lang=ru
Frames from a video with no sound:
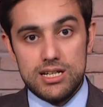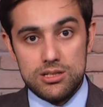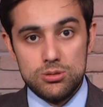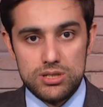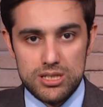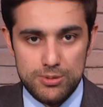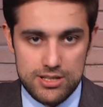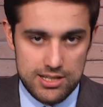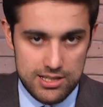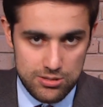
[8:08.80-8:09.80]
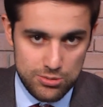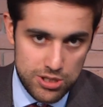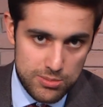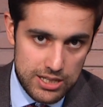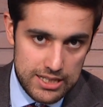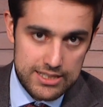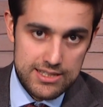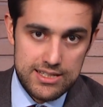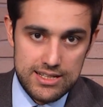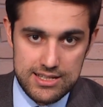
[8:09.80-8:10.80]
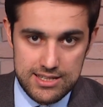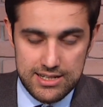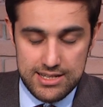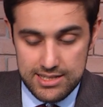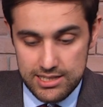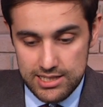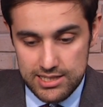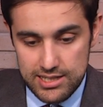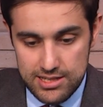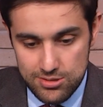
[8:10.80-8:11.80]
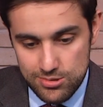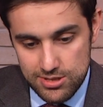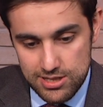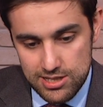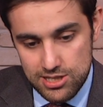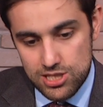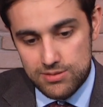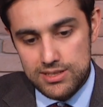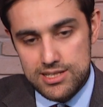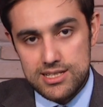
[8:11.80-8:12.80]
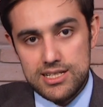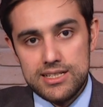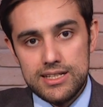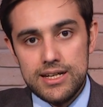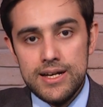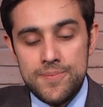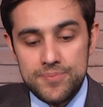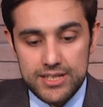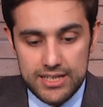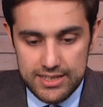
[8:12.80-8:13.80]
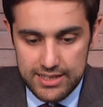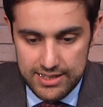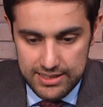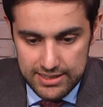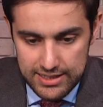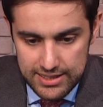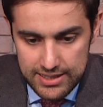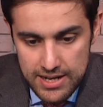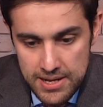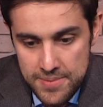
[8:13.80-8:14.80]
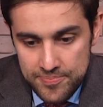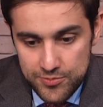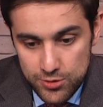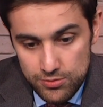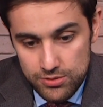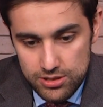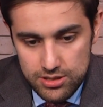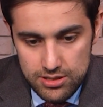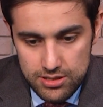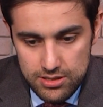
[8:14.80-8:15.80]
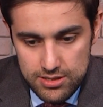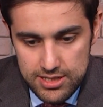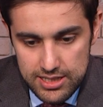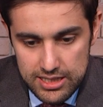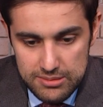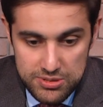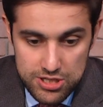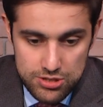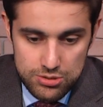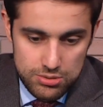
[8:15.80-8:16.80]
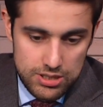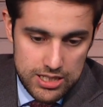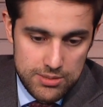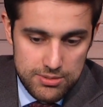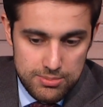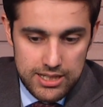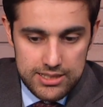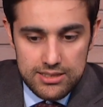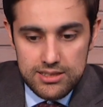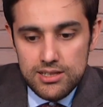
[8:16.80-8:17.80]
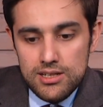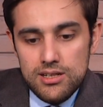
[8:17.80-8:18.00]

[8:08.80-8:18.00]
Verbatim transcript: да, которые непосредственно ущемляют интересы России, интерес русскоязычного населения ДНР и ЛНР. Но ну вот э, CNN пишет, что якобы Байден